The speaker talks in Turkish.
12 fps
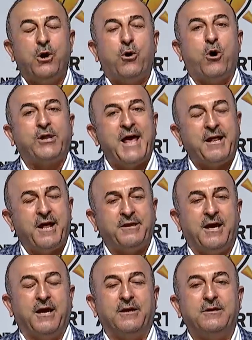O
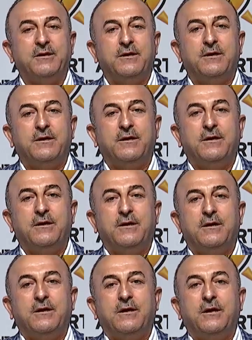nedenle
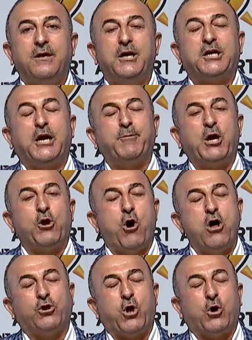
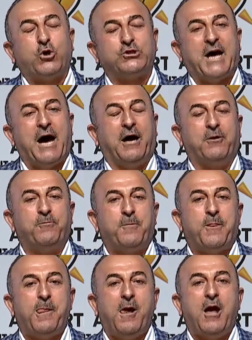2019'a
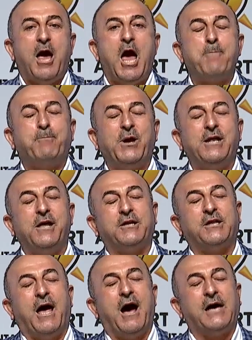hep
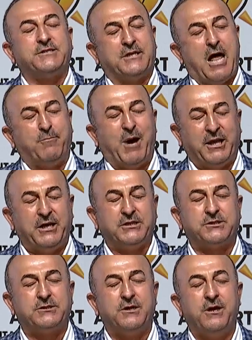birlikte
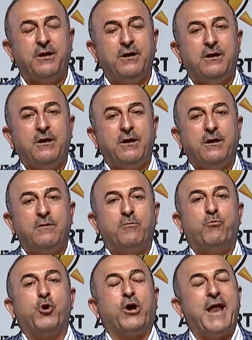hazırlanmalıyız.
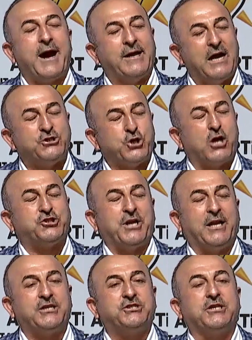Bugüne kadar çok
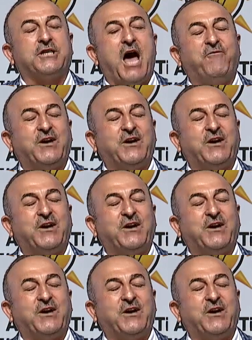çalıştık, daha